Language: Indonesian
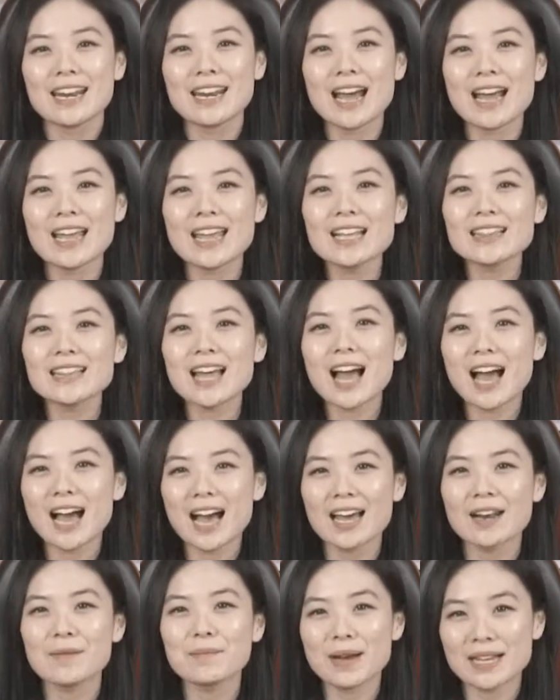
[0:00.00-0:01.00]
Daya
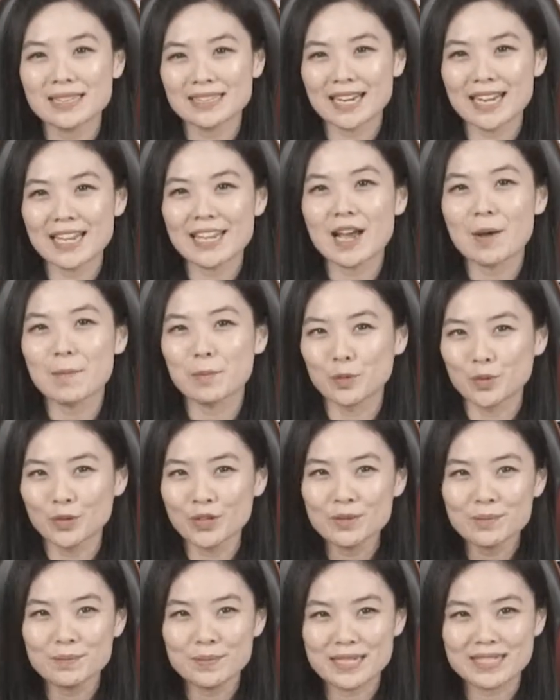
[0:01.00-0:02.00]
tahan baterainya
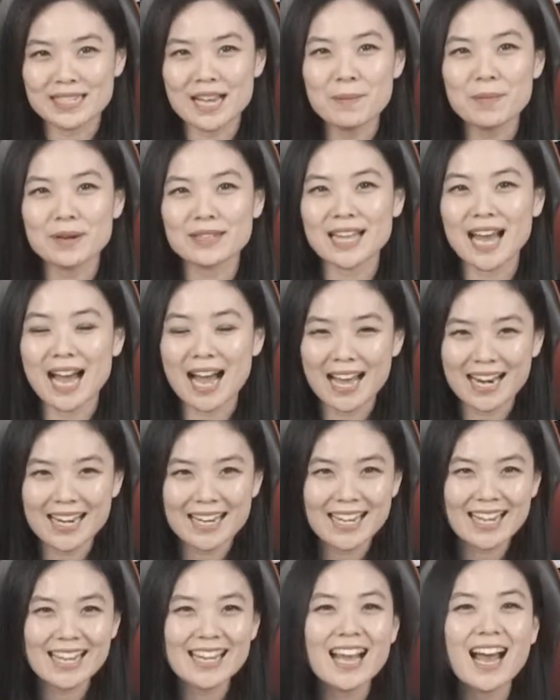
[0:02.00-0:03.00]
pun bisa bertahan
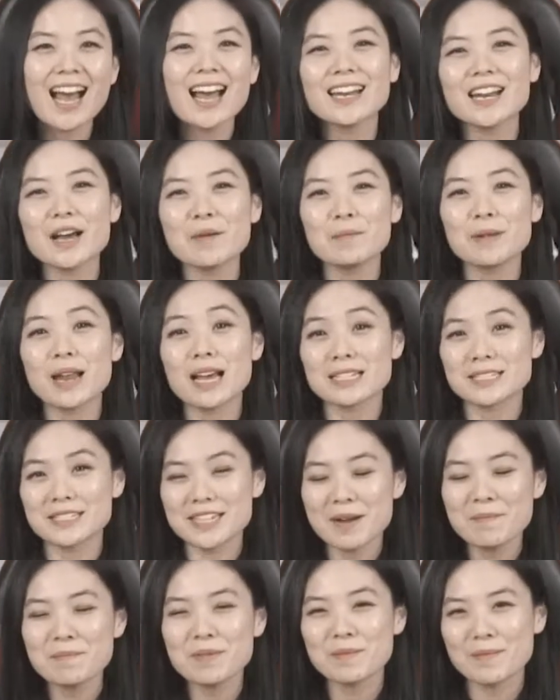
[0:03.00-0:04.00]
hingga 16
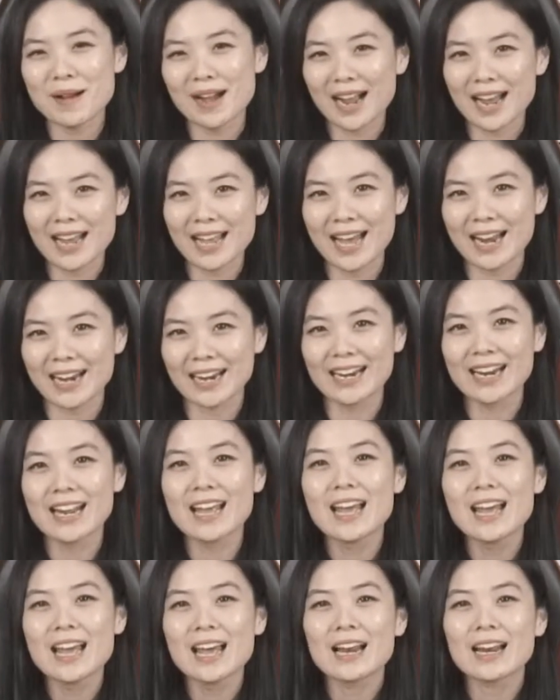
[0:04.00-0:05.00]
jam pemakaian.
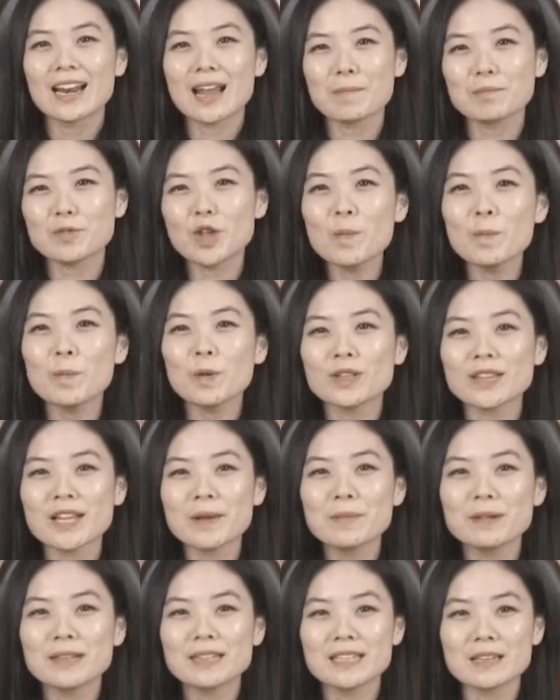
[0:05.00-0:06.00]
Laptop
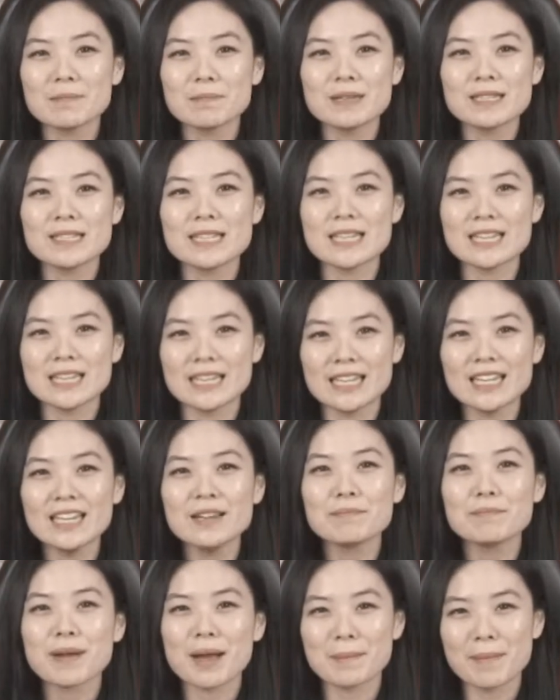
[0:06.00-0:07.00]
portable tipis
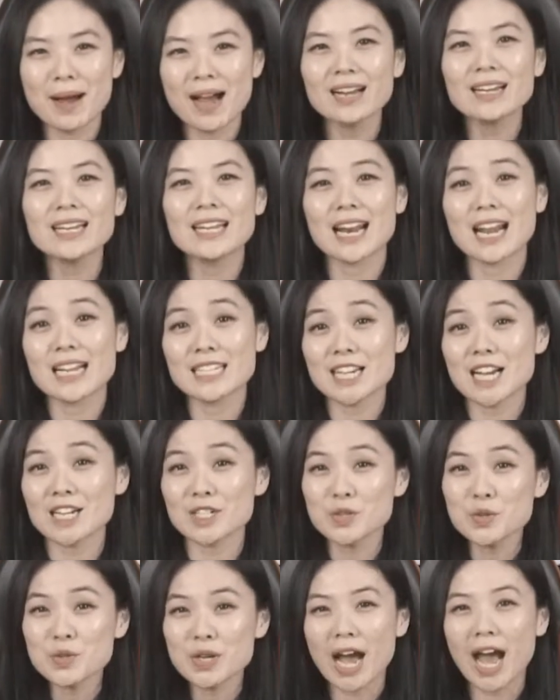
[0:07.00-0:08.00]
ini memang dirancang
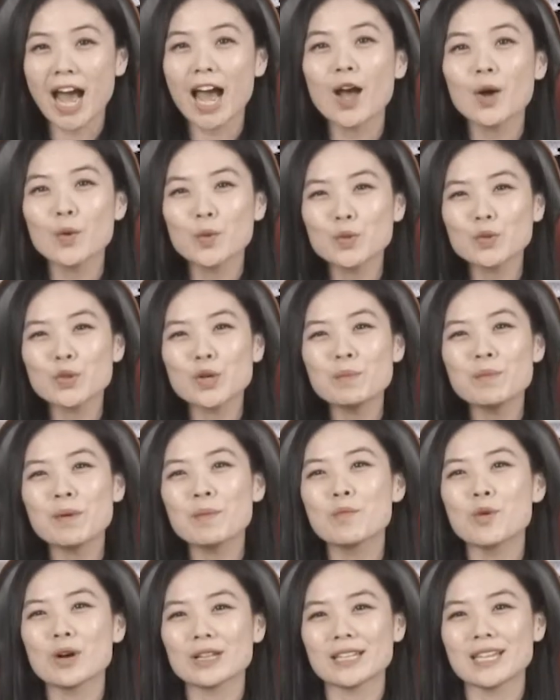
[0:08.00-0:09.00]
juga untuk
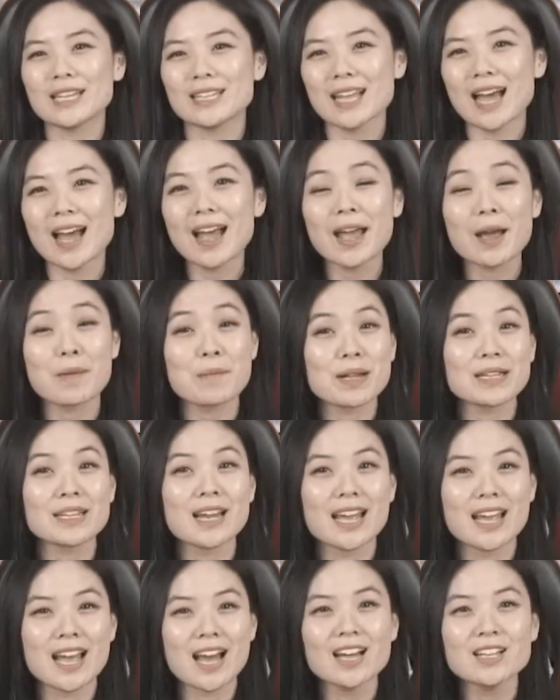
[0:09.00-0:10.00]
membuat kita hemat
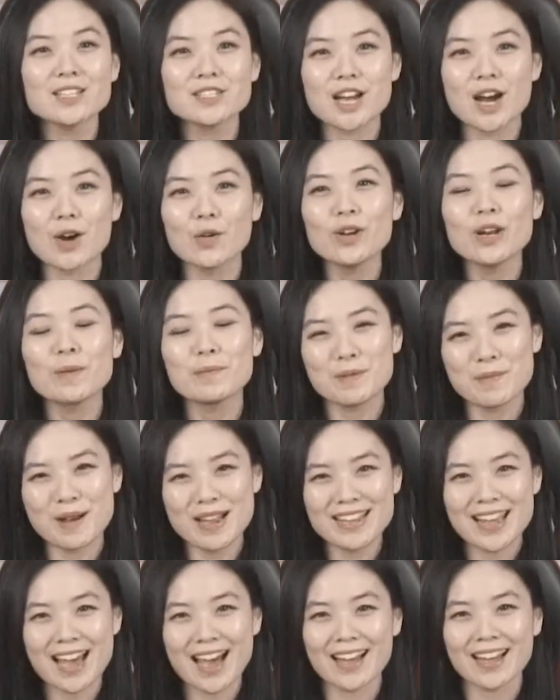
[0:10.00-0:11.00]
daya jauh lebih
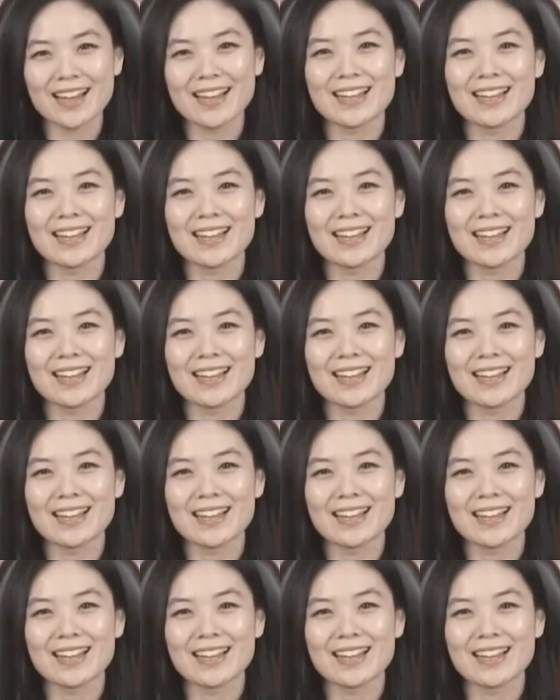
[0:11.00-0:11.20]
banyak.